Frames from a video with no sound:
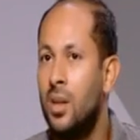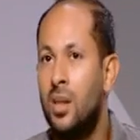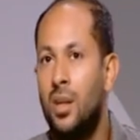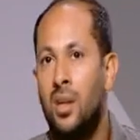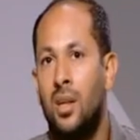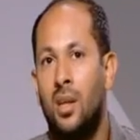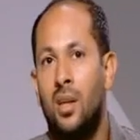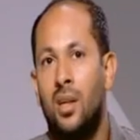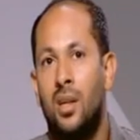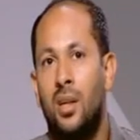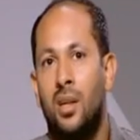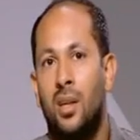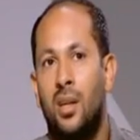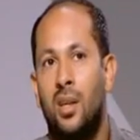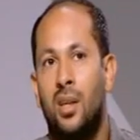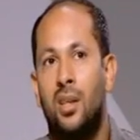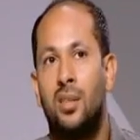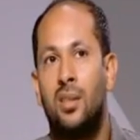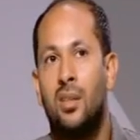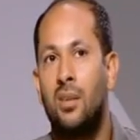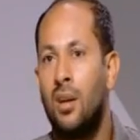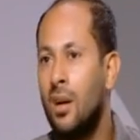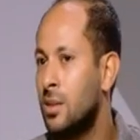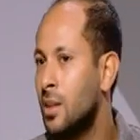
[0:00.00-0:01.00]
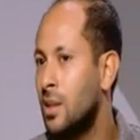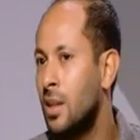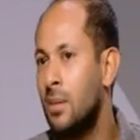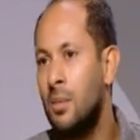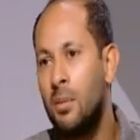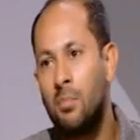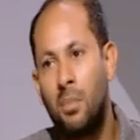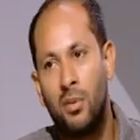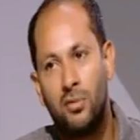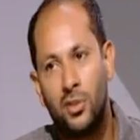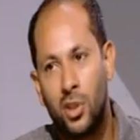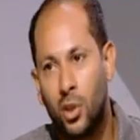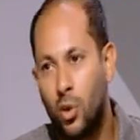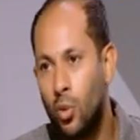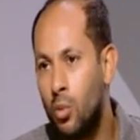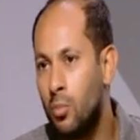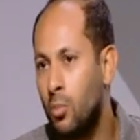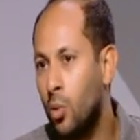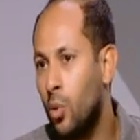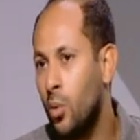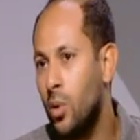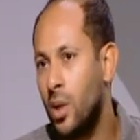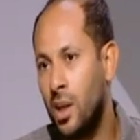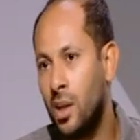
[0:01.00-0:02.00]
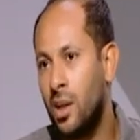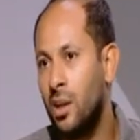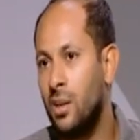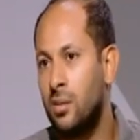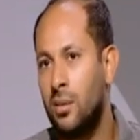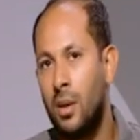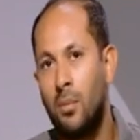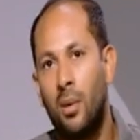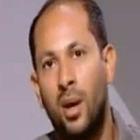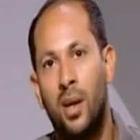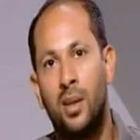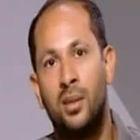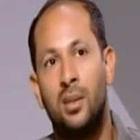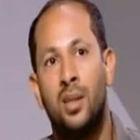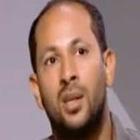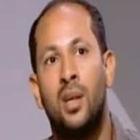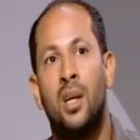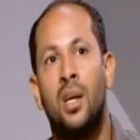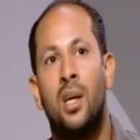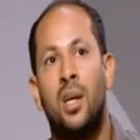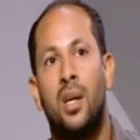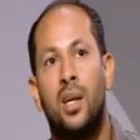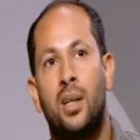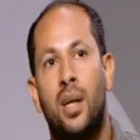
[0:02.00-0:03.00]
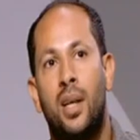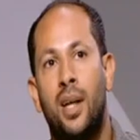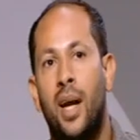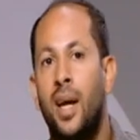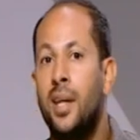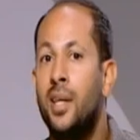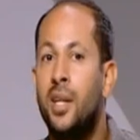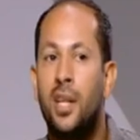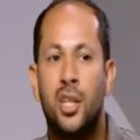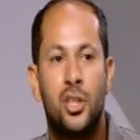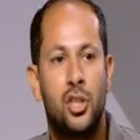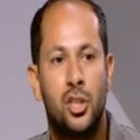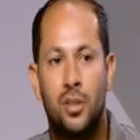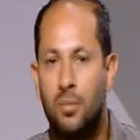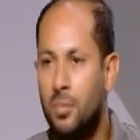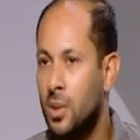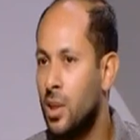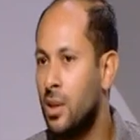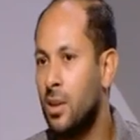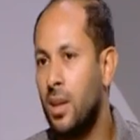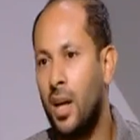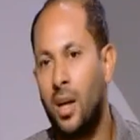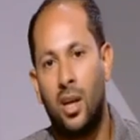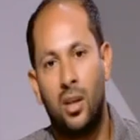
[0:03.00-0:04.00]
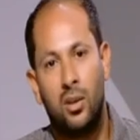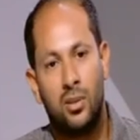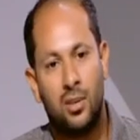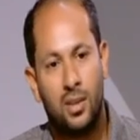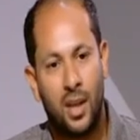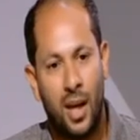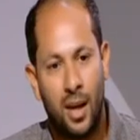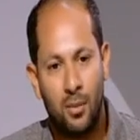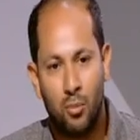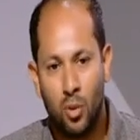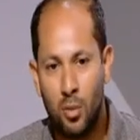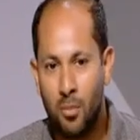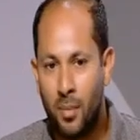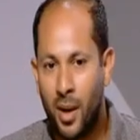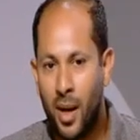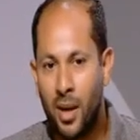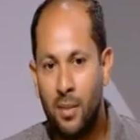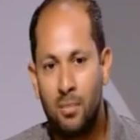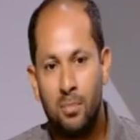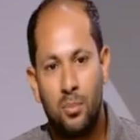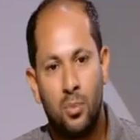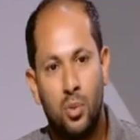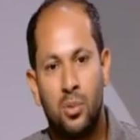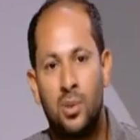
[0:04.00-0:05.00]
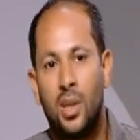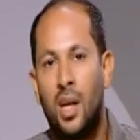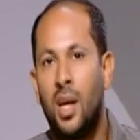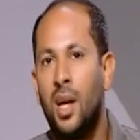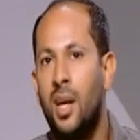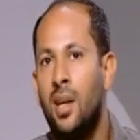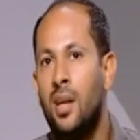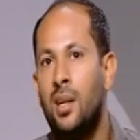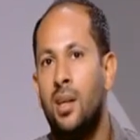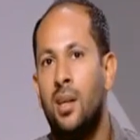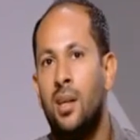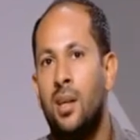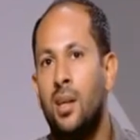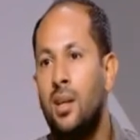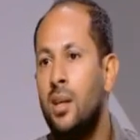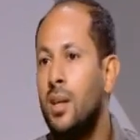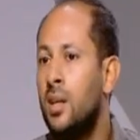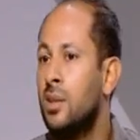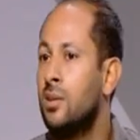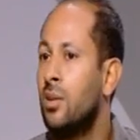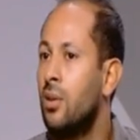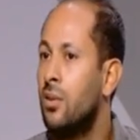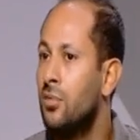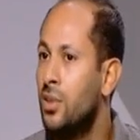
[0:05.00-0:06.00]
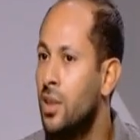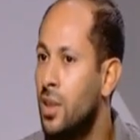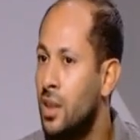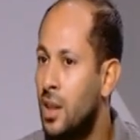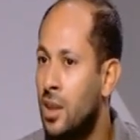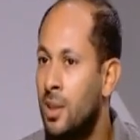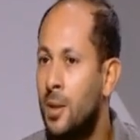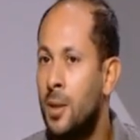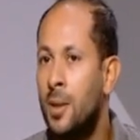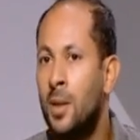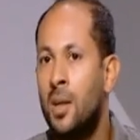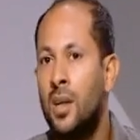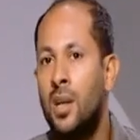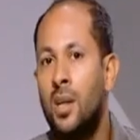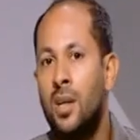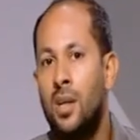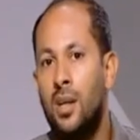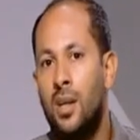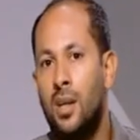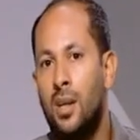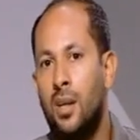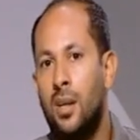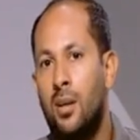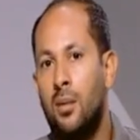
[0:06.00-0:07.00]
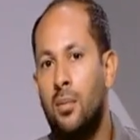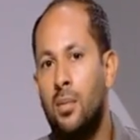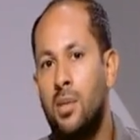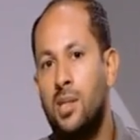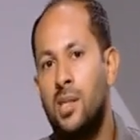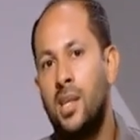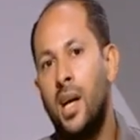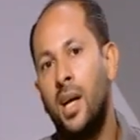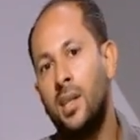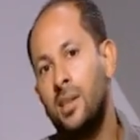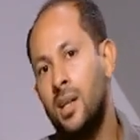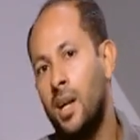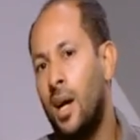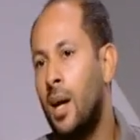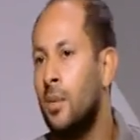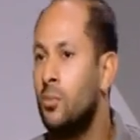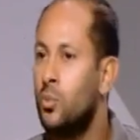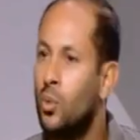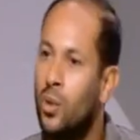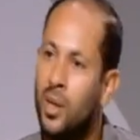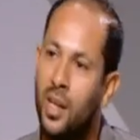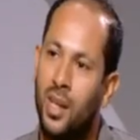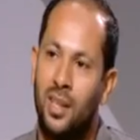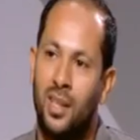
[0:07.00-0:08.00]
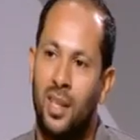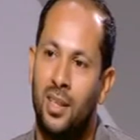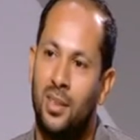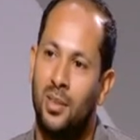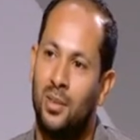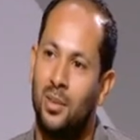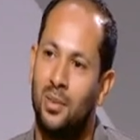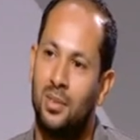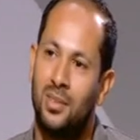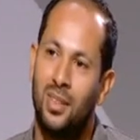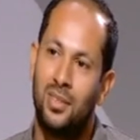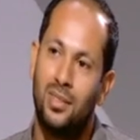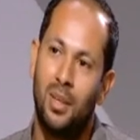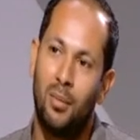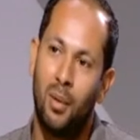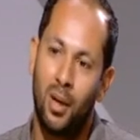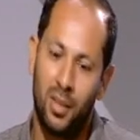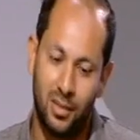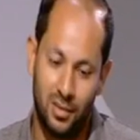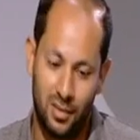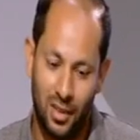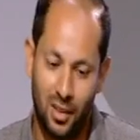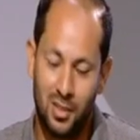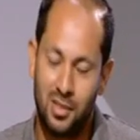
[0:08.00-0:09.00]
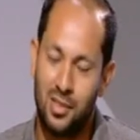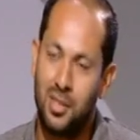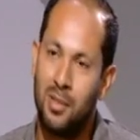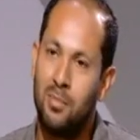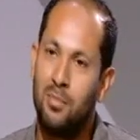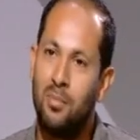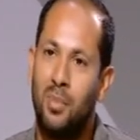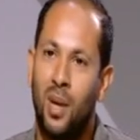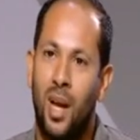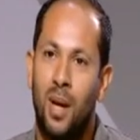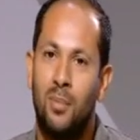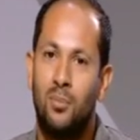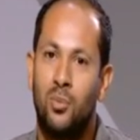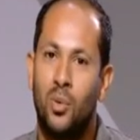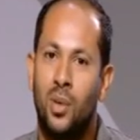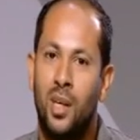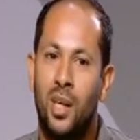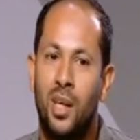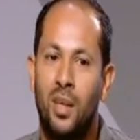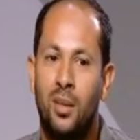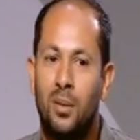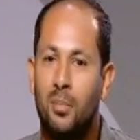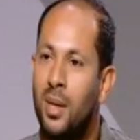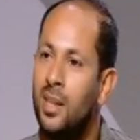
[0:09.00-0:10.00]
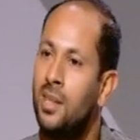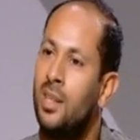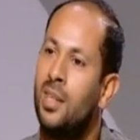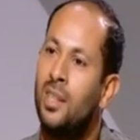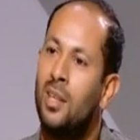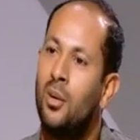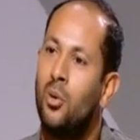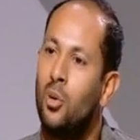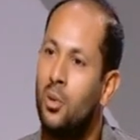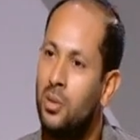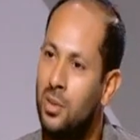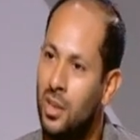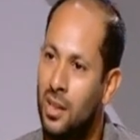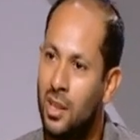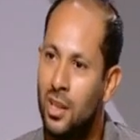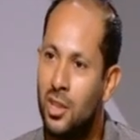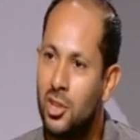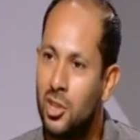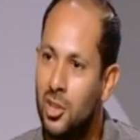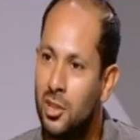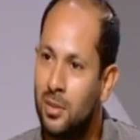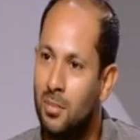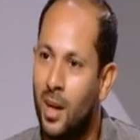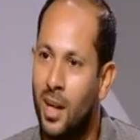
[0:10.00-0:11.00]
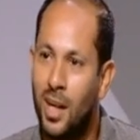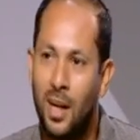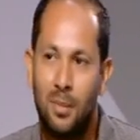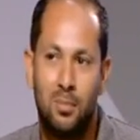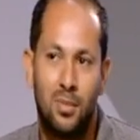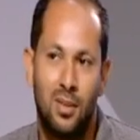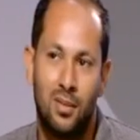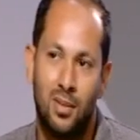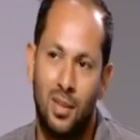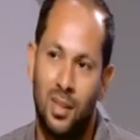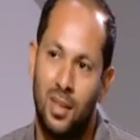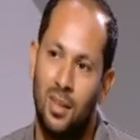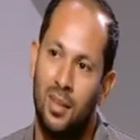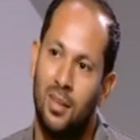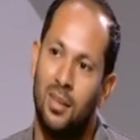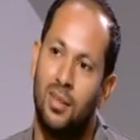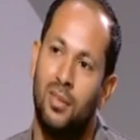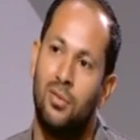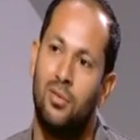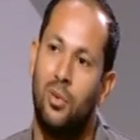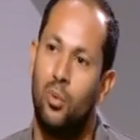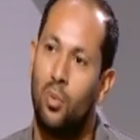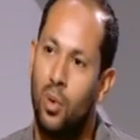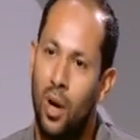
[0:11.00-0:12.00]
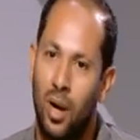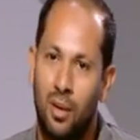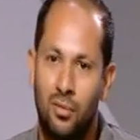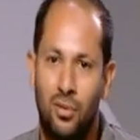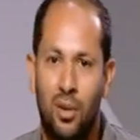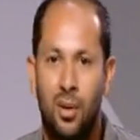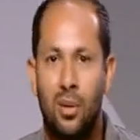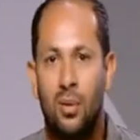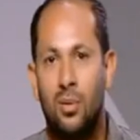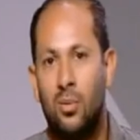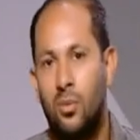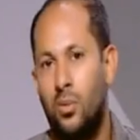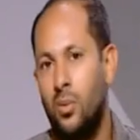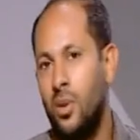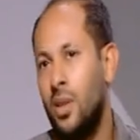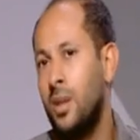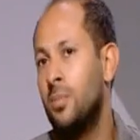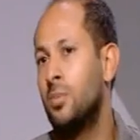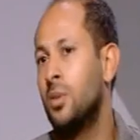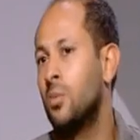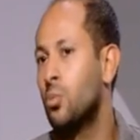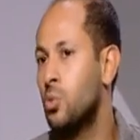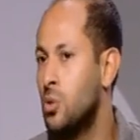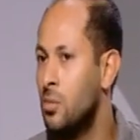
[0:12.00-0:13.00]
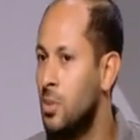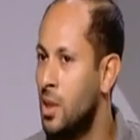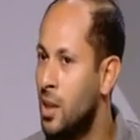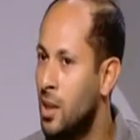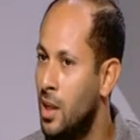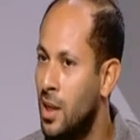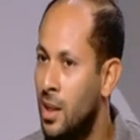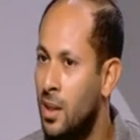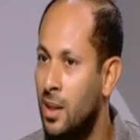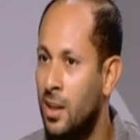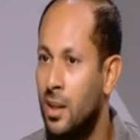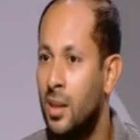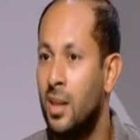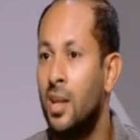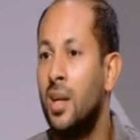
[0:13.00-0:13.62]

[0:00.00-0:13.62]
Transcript: آه لغايه النهارده دايما بفتكرهم بكل خير طبعا كان اي ناشئ بيطلع كان التعامل معاه بمنتهى الاحترافيه آه، بس يعني الحمد لله يعني ده طبعا ده نصيب الحمد لله بعد كده رحت الجيش مع كابتن آه، فاروق جعفر ولعبت موسمين هناك